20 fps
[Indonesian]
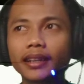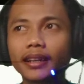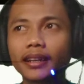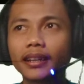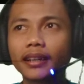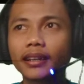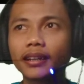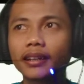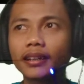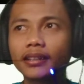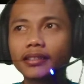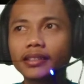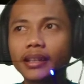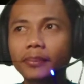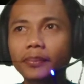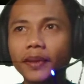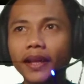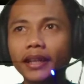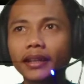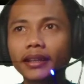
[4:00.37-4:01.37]
ya e,
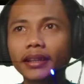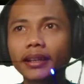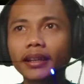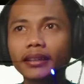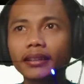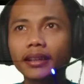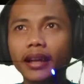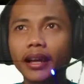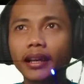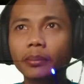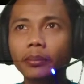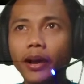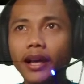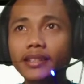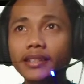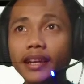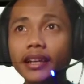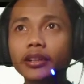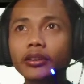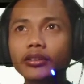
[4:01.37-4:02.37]
subtitle dari
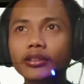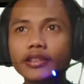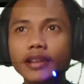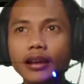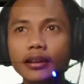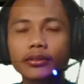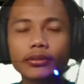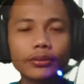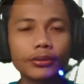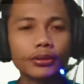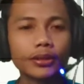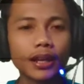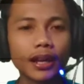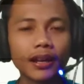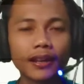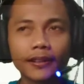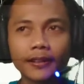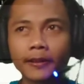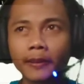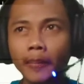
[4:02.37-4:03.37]
bahasa Indonesia dulu
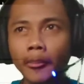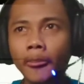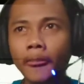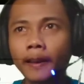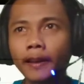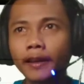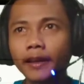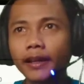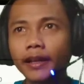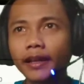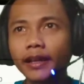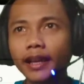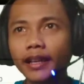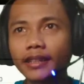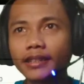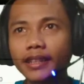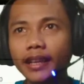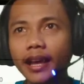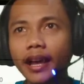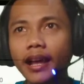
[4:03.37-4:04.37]
ya ini
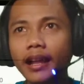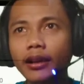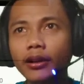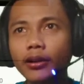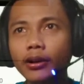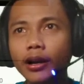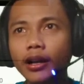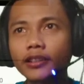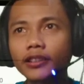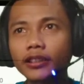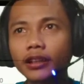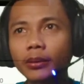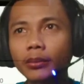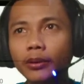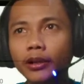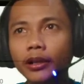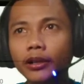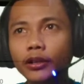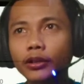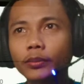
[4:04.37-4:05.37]
ya saya halo
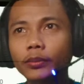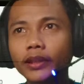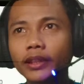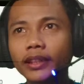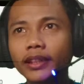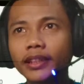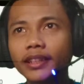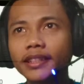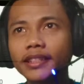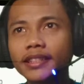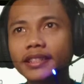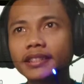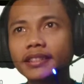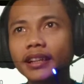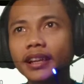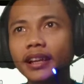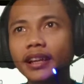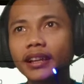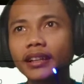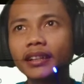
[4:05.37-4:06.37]
assalamualaikum ini isi
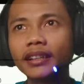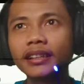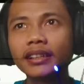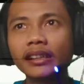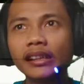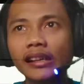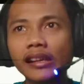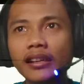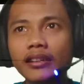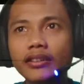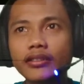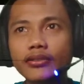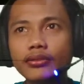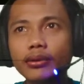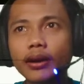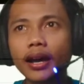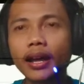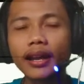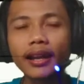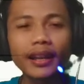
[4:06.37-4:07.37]
dari
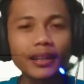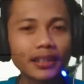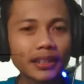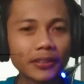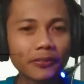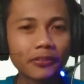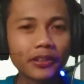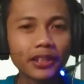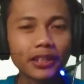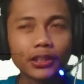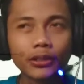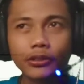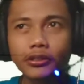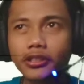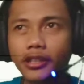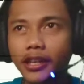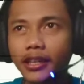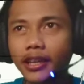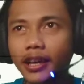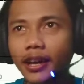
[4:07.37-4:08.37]
suara di
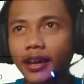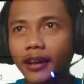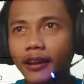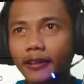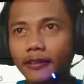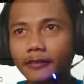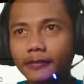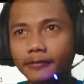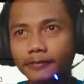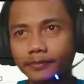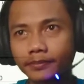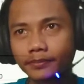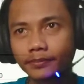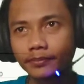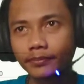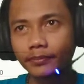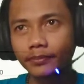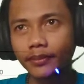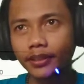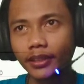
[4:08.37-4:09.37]
video saya
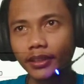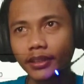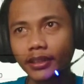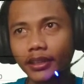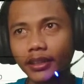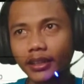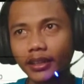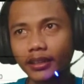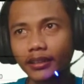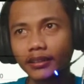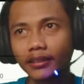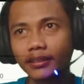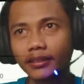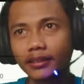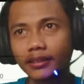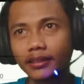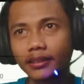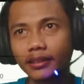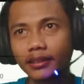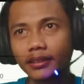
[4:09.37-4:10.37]
ini ya
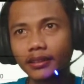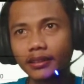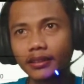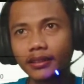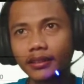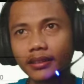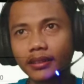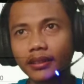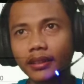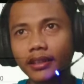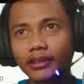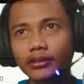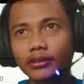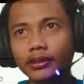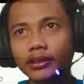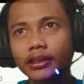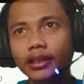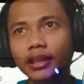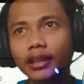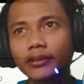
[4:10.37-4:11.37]

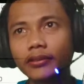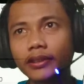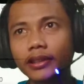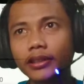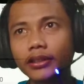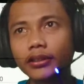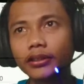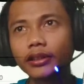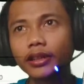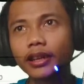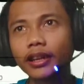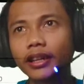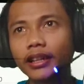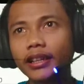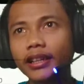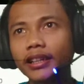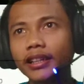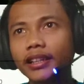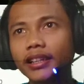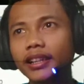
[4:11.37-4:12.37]
langsung kita ke videonya
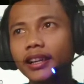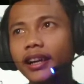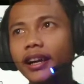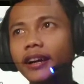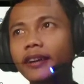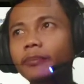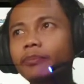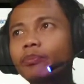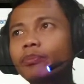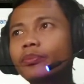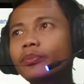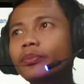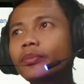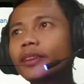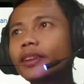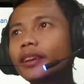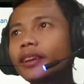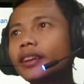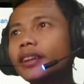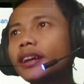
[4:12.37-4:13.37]
ini ini, ini ya
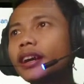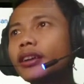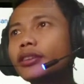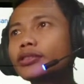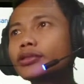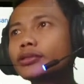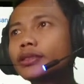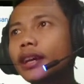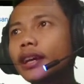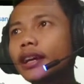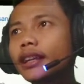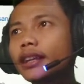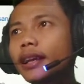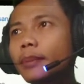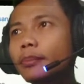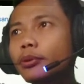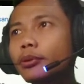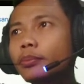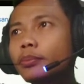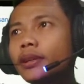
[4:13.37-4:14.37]
ini kalau sudah
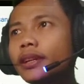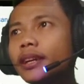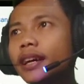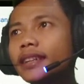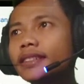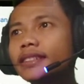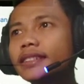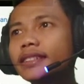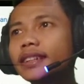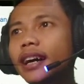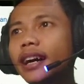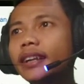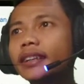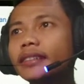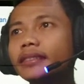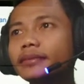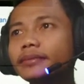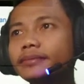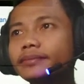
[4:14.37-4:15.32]
kita publikasikan